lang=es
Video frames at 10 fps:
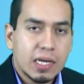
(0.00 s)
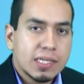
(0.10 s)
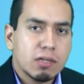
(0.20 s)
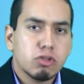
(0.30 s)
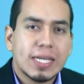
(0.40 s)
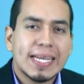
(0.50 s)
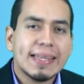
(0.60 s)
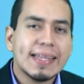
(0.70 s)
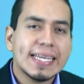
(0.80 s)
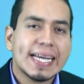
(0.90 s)
¿Te gustaría
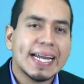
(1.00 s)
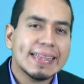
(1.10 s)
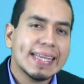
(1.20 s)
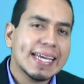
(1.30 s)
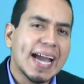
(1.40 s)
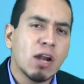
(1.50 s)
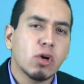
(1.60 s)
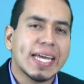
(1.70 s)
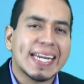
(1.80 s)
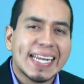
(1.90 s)
dedicarte a
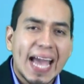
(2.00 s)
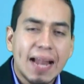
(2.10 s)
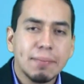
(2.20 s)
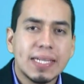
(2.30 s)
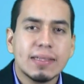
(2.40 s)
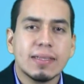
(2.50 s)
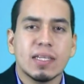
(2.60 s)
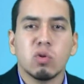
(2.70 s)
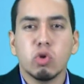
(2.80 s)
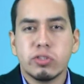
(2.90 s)
lo que realmente
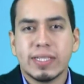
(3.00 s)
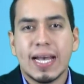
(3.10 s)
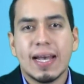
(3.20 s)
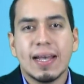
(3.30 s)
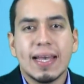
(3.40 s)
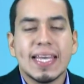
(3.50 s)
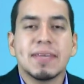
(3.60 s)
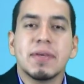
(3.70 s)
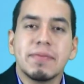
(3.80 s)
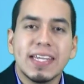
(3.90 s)
te gusta y
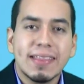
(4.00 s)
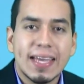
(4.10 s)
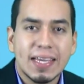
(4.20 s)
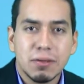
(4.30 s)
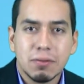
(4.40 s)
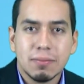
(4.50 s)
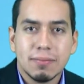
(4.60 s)
vivir de ello?